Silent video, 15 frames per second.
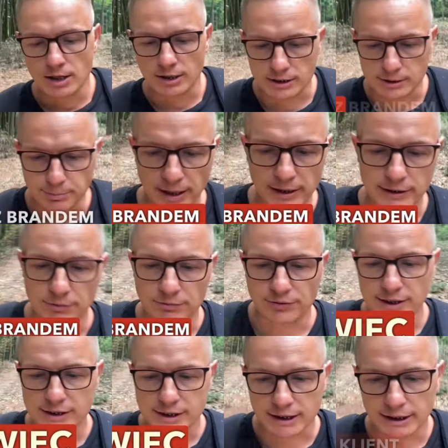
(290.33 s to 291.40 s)
z brandem,
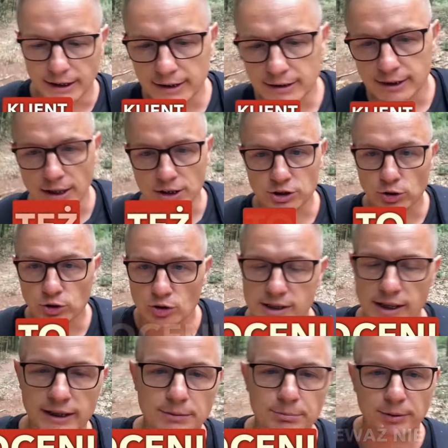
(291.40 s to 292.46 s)
więc klient też to
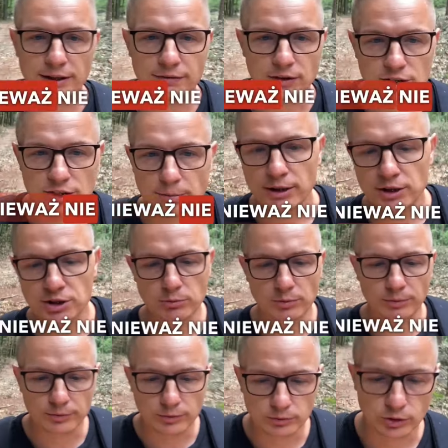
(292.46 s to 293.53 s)
doceni, ponieważ nie będzie
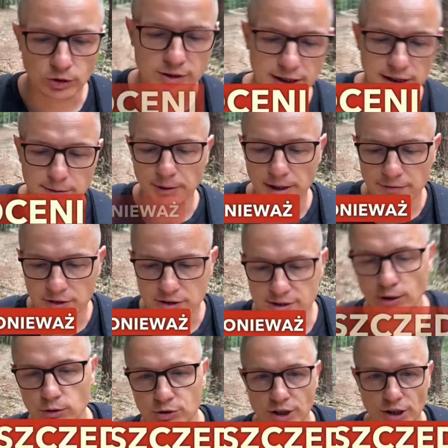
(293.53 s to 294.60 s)
doceni, ponieważ
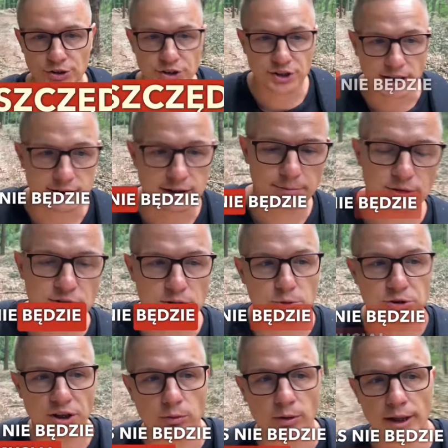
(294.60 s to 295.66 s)
zaoszczędzi czas, nie będzie
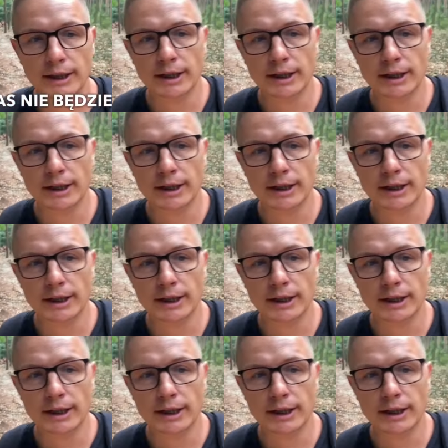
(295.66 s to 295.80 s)
musiał